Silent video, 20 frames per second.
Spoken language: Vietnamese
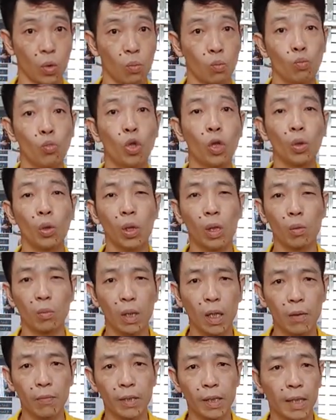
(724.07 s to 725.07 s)
Muốn nó không
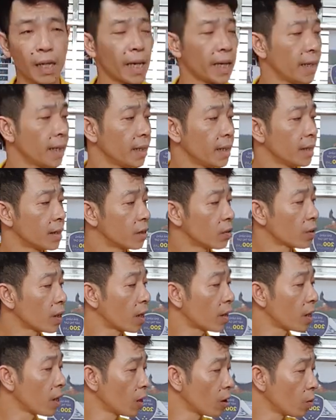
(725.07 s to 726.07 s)
đớp vào tay ấy, thì chúng
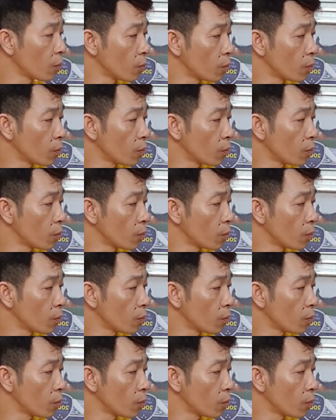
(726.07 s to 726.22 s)
ta lại